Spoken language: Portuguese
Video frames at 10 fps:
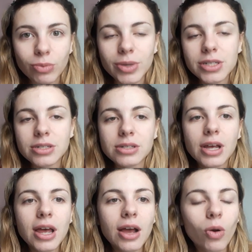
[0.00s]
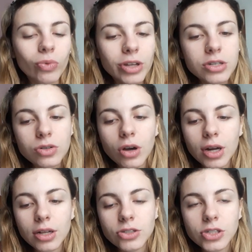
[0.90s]
mas conta a
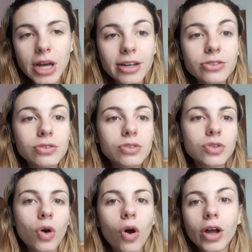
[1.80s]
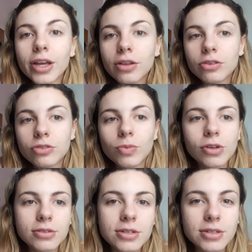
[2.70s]
história de astros do rock de
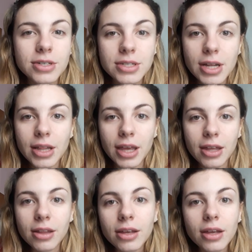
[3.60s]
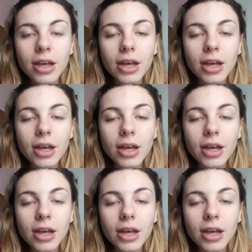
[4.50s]
1970,